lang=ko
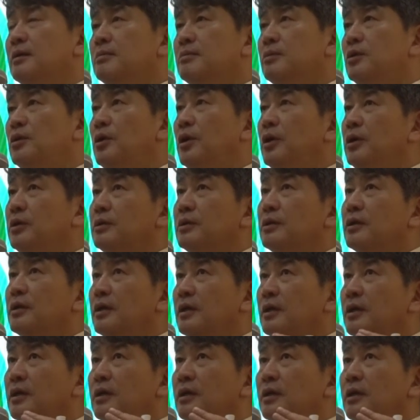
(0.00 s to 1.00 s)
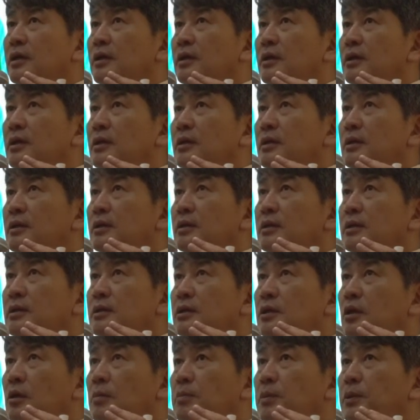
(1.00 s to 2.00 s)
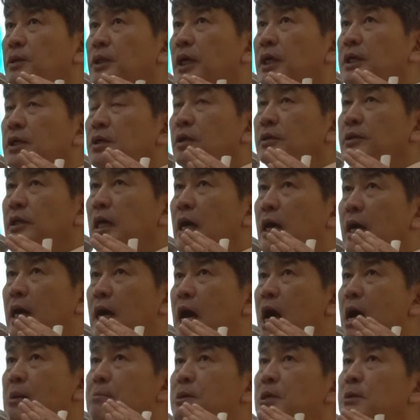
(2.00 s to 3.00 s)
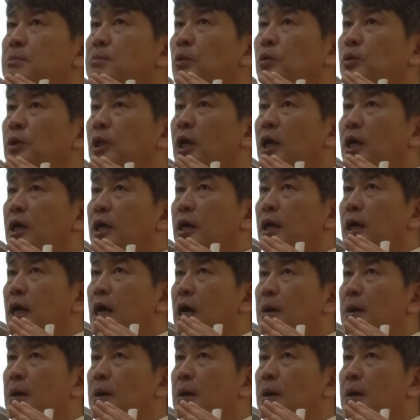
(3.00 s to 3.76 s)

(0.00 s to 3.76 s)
물론 이것보다 이런 합의보다